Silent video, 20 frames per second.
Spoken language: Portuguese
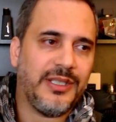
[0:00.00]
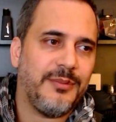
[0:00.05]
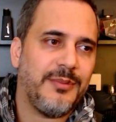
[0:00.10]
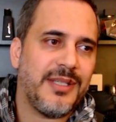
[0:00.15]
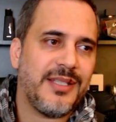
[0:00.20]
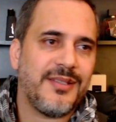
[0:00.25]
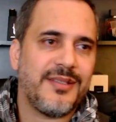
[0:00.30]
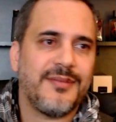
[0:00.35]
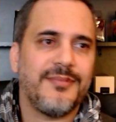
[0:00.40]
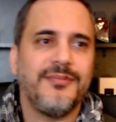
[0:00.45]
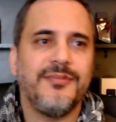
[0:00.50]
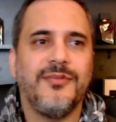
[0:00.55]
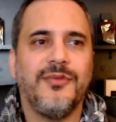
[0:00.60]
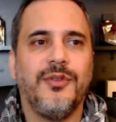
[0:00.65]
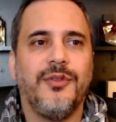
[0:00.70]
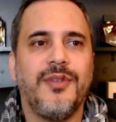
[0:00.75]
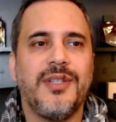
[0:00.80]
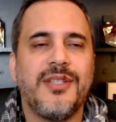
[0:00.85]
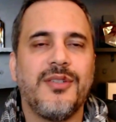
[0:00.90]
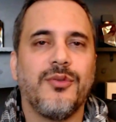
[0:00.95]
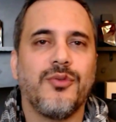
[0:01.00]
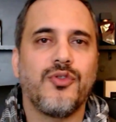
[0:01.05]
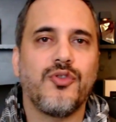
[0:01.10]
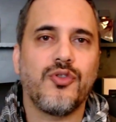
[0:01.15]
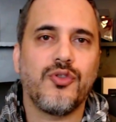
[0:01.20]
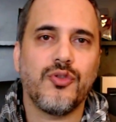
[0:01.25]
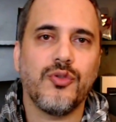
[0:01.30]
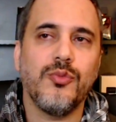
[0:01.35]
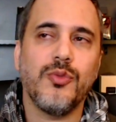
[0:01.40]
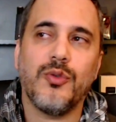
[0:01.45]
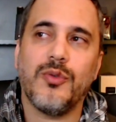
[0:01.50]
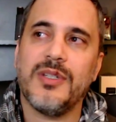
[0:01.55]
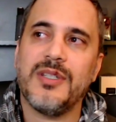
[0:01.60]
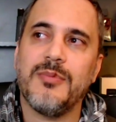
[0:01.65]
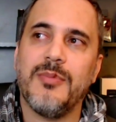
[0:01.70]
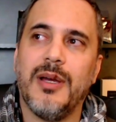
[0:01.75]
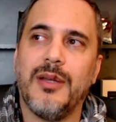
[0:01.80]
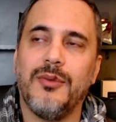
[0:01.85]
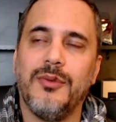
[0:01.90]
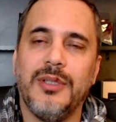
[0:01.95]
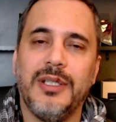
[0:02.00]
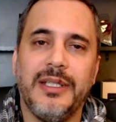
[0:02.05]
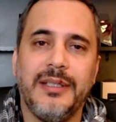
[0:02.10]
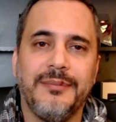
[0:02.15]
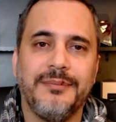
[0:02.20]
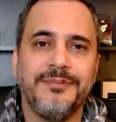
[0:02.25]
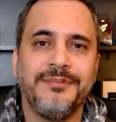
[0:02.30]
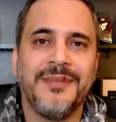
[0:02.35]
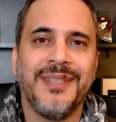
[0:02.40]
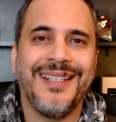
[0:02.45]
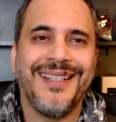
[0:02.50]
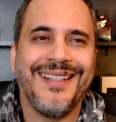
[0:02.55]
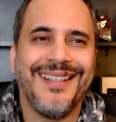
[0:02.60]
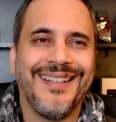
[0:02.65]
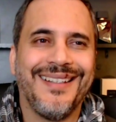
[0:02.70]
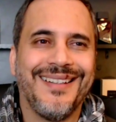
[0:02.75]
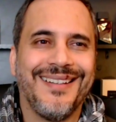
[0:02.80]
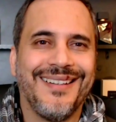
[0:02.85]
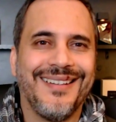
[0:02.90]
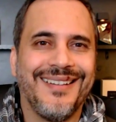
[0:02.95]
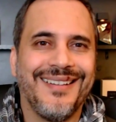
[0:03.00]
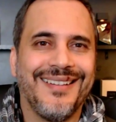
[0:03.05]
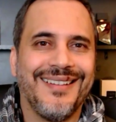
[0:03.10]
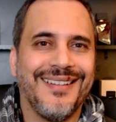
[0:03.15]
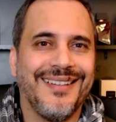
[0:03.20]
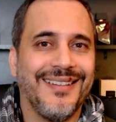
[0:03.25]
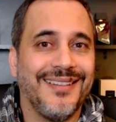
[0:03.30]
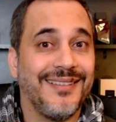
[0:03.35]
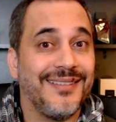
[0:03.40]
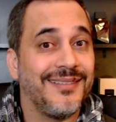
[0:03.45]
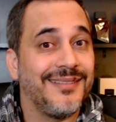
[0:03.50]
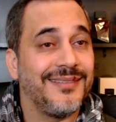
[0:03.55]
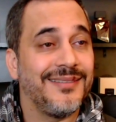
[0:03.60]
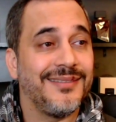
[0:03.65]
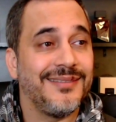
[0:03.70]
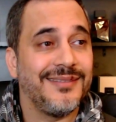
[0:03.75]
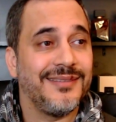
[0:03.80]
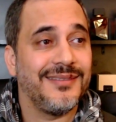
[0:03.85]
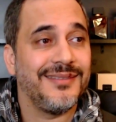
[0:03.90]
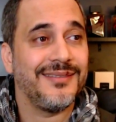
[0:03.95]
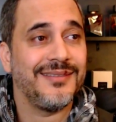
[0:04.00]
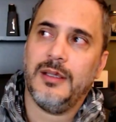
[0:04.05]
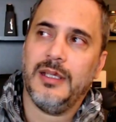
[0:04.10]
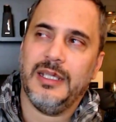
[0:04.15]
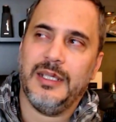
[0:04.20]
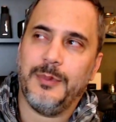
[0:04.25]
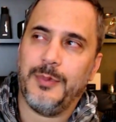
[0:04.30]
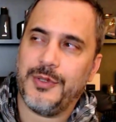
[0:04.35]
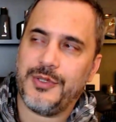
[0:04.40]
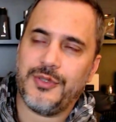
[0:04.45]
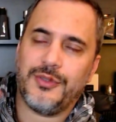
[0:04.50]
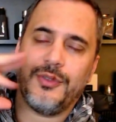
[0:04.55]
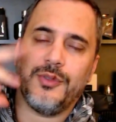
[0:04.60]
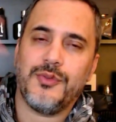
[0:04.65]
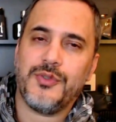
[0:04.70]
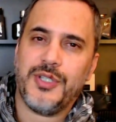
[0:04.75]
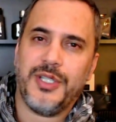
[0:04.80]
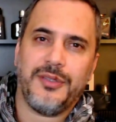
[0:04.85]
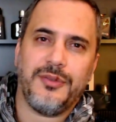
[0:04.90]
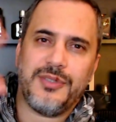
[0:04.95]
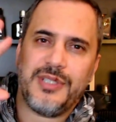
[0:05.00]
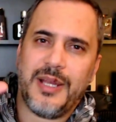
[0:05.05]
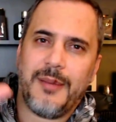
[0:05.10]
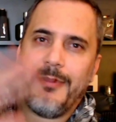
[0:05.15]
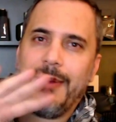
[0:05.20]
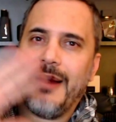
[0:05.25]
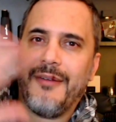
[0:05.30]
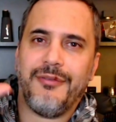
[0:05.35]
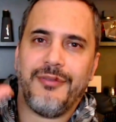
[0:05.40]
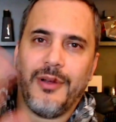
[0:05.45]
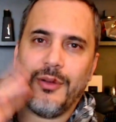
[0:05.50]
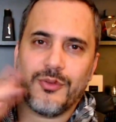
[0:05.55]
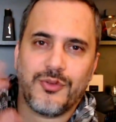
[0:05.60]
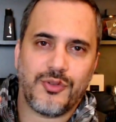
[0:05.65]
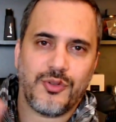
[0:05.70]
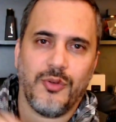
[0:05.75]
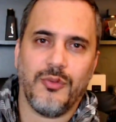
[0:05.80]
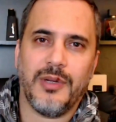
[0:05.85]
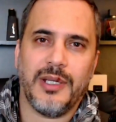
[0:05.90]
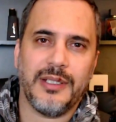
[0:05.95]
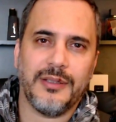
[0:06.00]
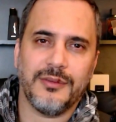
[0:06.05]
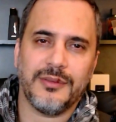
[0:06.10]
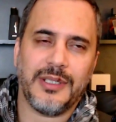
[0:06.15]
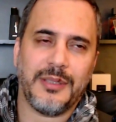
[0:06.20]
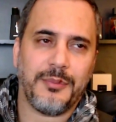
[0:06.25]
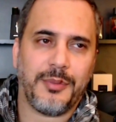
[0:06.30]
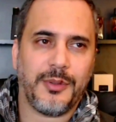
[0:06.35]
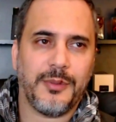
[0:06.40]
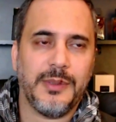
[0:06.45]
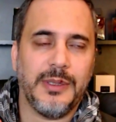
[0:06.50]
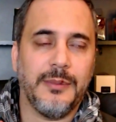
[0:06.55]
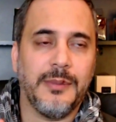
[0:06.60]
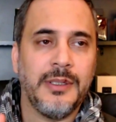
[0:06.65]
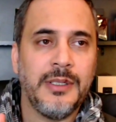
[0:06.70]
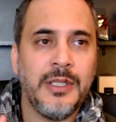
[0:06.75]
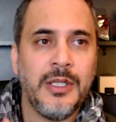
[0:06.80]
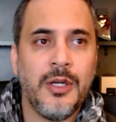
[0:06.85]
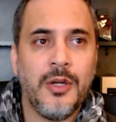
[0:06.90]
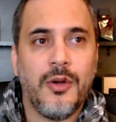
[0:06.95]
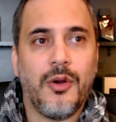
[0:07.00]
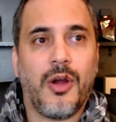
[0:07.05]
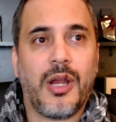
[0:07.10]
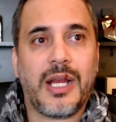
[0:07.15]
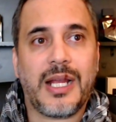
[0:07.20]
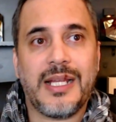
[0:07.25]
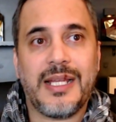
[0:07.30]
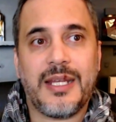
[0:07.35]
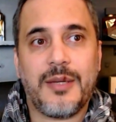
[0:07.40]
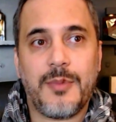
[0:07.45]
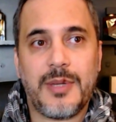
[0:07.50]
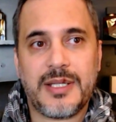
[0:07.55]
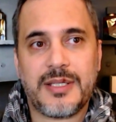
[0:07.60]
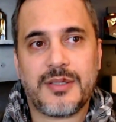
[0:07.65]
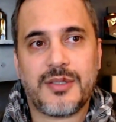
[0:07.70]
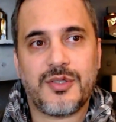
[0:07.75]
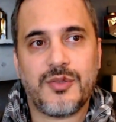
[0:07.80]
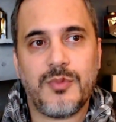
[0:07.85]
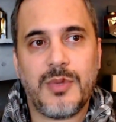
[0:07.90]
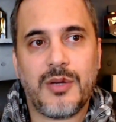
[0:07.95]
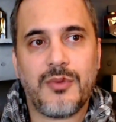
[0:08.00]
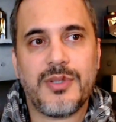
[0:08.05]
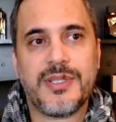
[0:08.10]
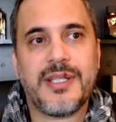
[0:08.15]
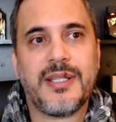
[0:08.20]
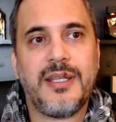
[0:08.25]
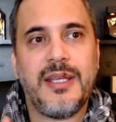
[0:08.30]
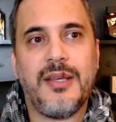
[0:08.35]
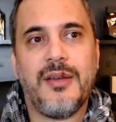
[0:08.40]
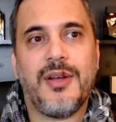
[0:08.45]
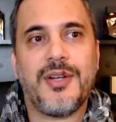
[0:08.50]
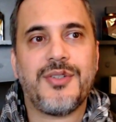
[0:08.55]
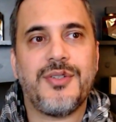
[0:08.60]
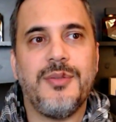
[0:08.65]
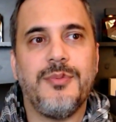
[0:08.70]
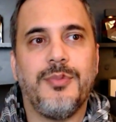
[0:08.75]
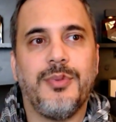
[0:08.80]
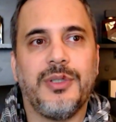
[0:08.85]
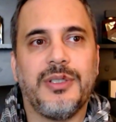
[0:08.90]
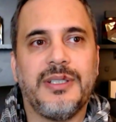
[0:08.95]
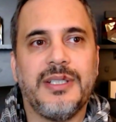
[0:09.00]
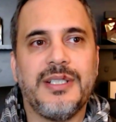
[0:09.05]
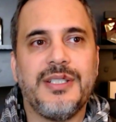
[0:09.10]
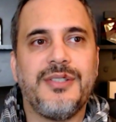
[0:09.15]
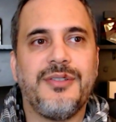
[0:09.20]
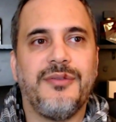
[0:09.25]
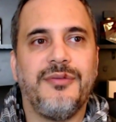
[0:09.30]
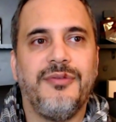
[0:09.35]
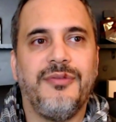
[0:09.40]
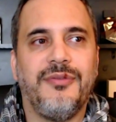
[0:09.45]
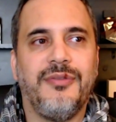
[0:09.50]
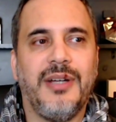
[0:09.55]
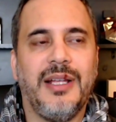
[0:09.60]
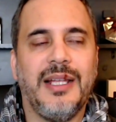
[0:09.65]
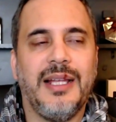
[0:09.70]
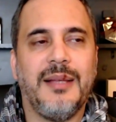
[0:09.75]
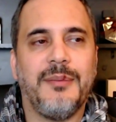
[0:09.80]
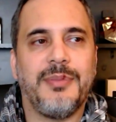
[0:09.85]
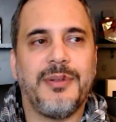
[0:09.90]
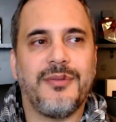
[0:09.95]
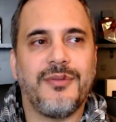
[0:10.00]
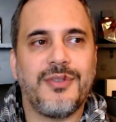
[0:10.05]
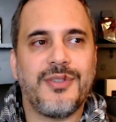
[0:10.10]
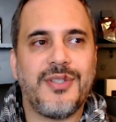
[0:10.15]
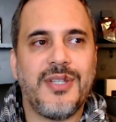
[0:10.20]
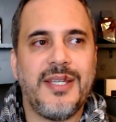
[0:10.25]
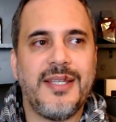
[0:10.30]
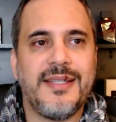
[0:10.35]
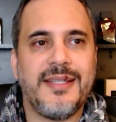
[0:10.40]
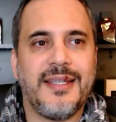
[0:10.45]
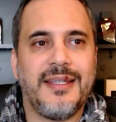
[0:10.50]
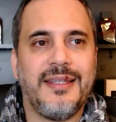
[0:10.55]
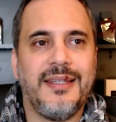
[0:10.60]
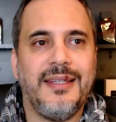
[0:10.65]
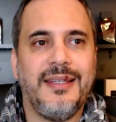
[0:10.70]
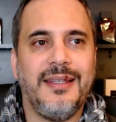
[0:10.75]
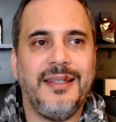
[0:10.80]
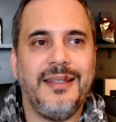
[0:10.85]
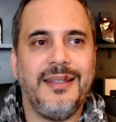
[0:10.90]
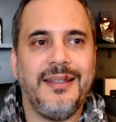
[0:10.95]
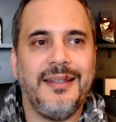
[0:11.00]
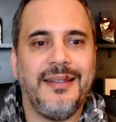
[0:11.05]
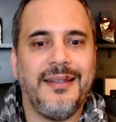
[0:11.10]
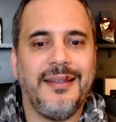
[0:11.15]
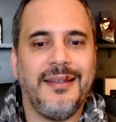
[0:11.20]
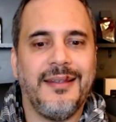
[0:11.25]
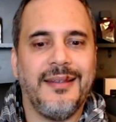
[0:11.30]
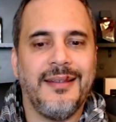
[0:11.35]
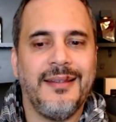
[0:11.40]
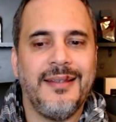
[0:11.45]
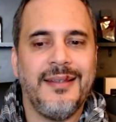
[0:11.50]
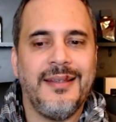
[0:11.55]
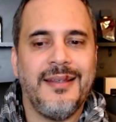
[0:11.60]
aí, mas vou ver se eu sumo com esse barulho aí. Ó. Aí depois eu dou um jeito de abafar o som aí, não tem problema. Olha, galera, mas uma coisa que eu acho importante falar para vocês é que,